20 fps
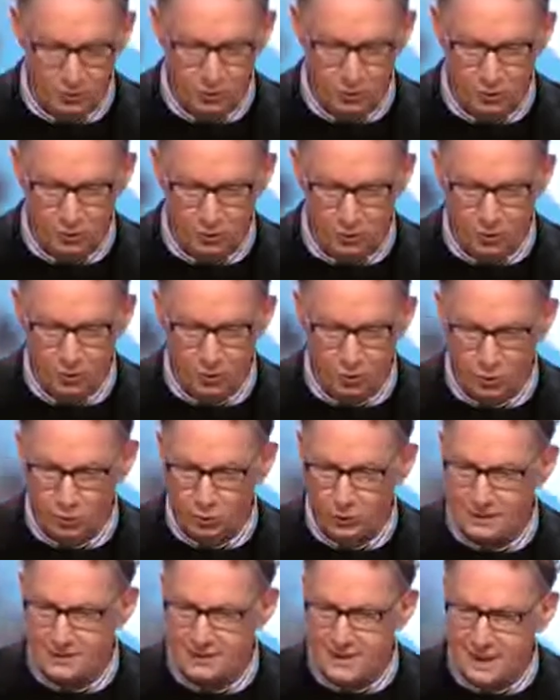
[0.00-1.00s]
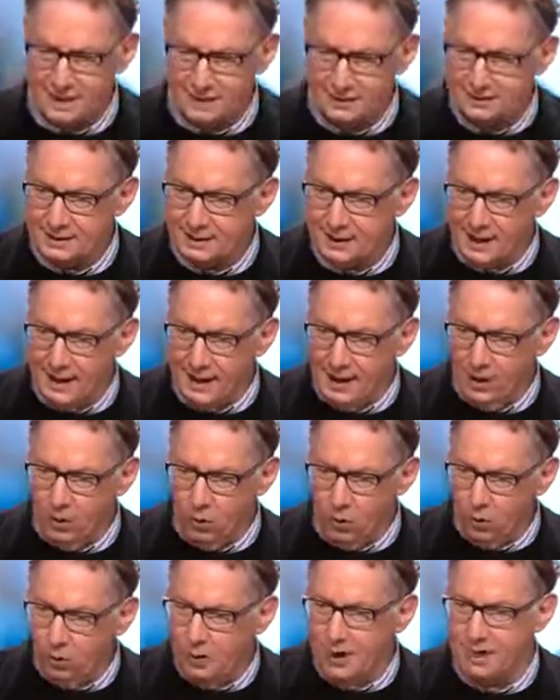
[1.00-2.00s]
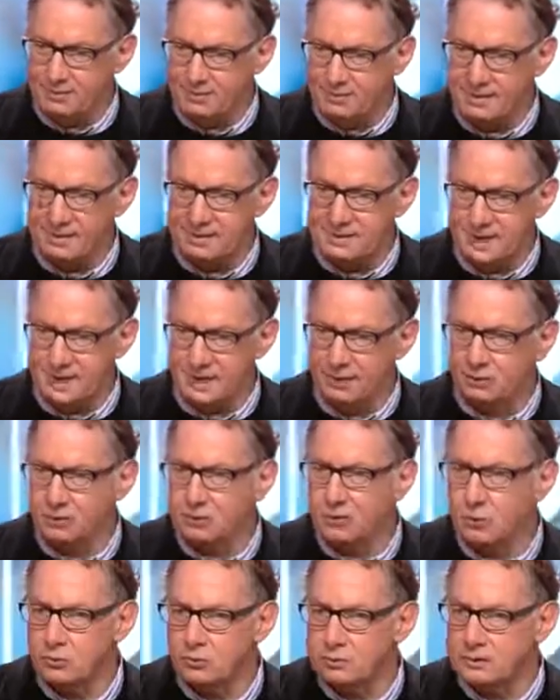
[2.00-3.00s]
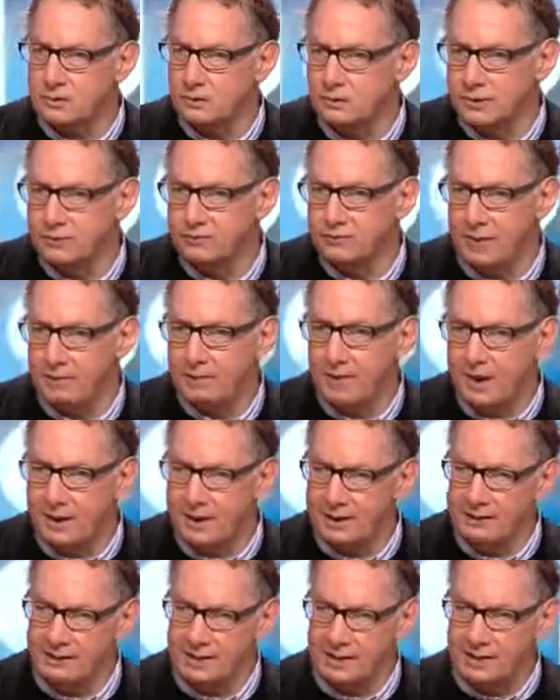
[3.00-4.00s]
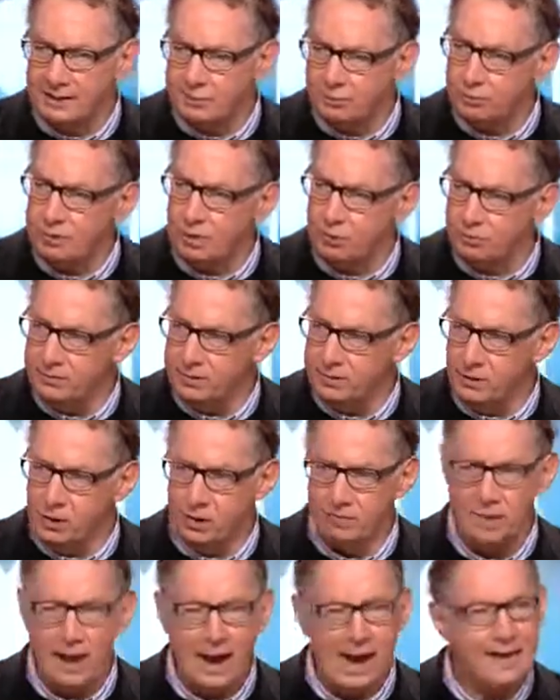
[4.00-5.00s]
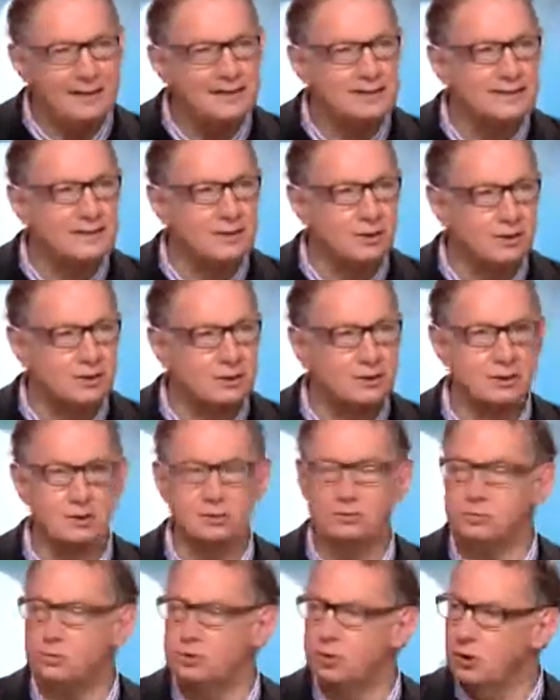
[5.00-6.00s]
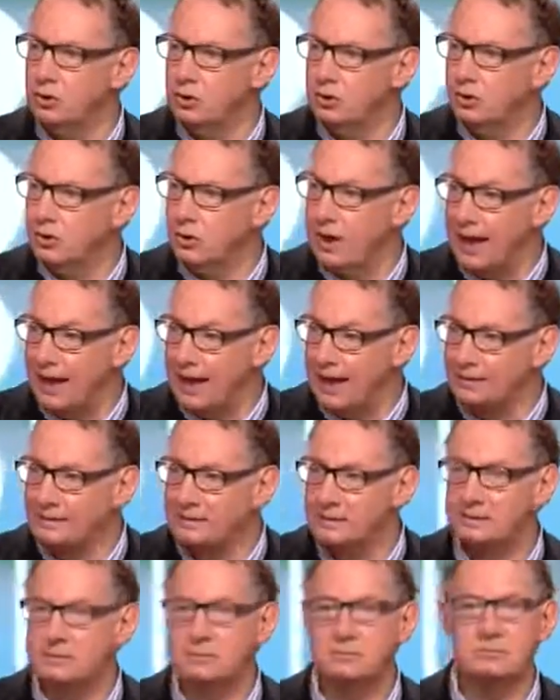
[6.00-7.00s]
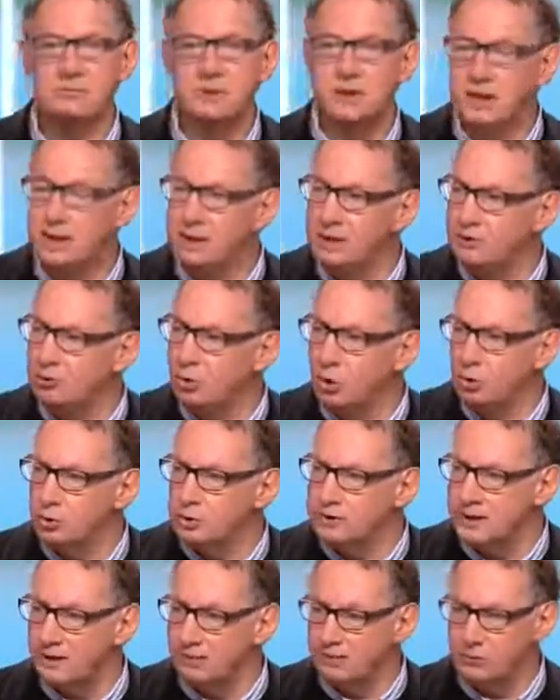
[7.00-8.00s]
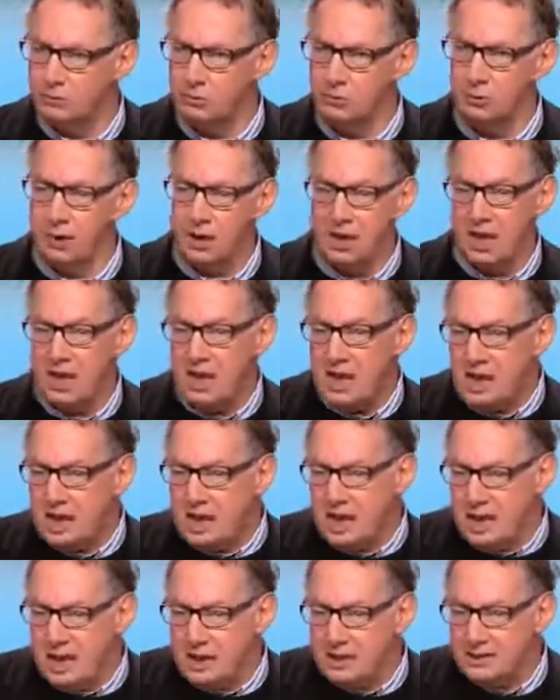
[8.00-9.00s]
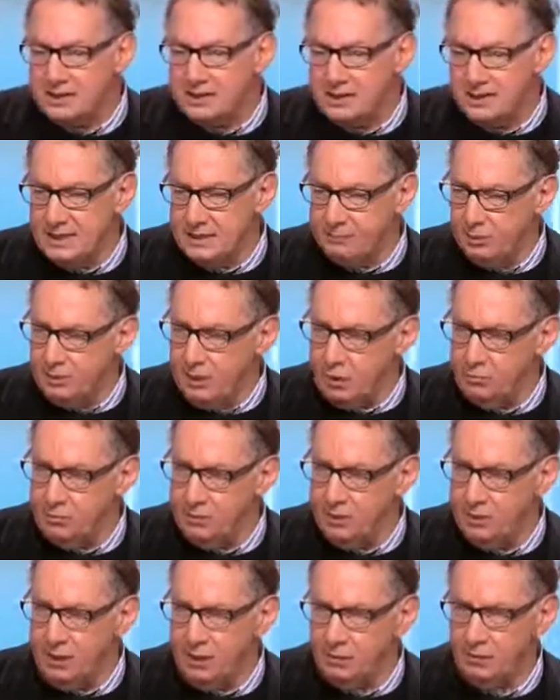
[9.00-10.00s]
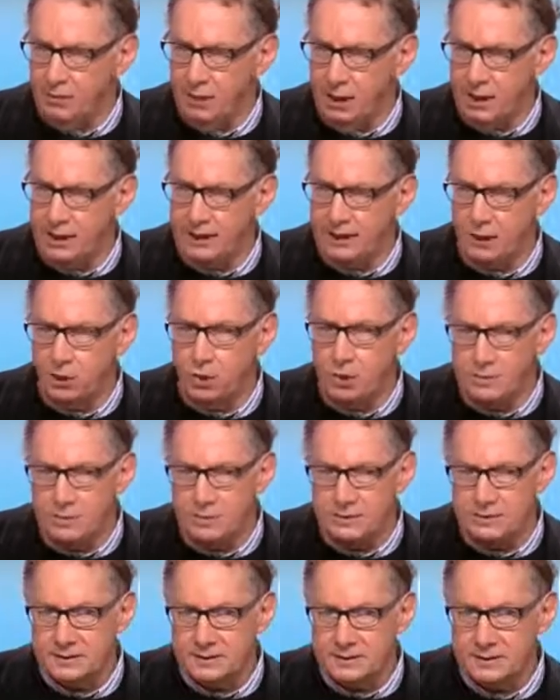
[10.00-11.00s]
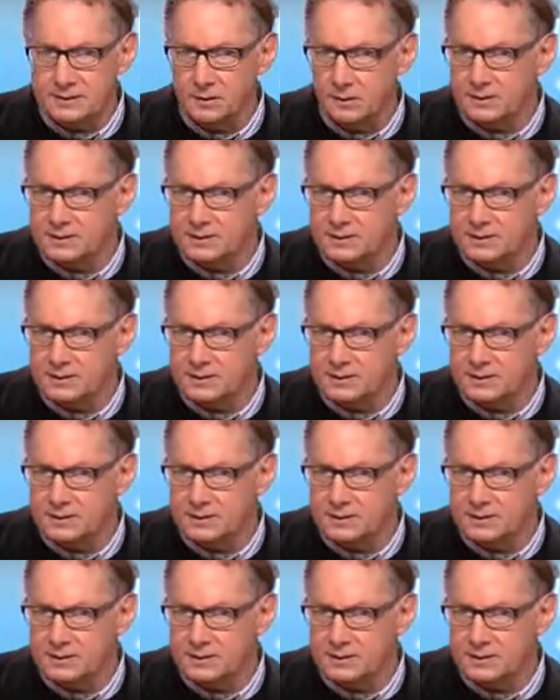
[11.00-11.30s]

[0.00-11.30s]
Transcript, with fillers: le, nom exact. On l'a administré, on, a vu apparaître des dépôts d'aluminium à distance dans la rate, et dans le cerveau. Et ces dépôts d'aluminium étaient augmentés